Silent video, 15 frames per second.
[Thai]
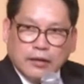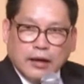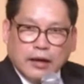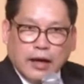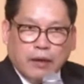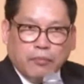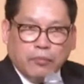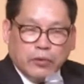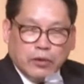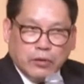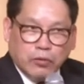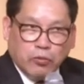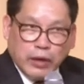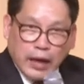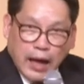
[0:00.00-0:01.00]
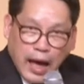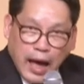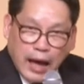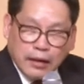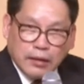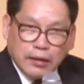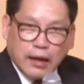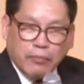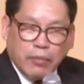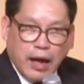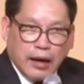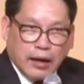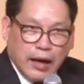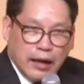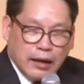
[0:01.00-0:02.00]
นะครับหน่วยงานทั้ง
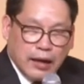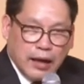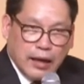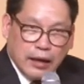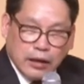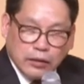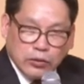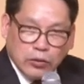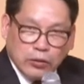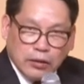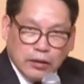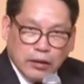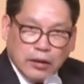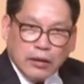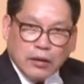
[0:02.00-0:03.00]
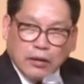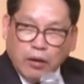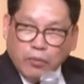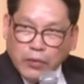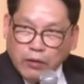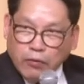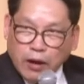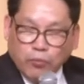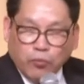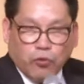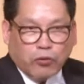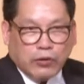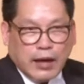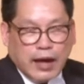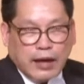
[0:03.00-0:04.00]
ภาครัฐและเอกชนก็มีความ
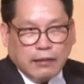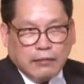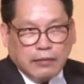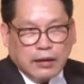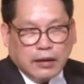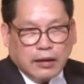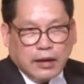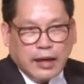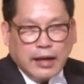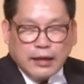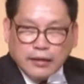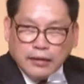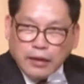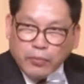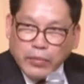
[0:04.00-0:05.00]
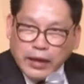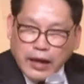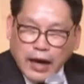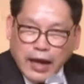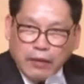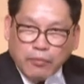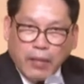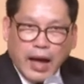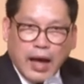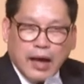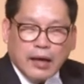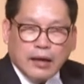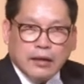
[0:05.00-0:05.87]
ห่วงใยเรื่องเอ๊ะจะมีใครมา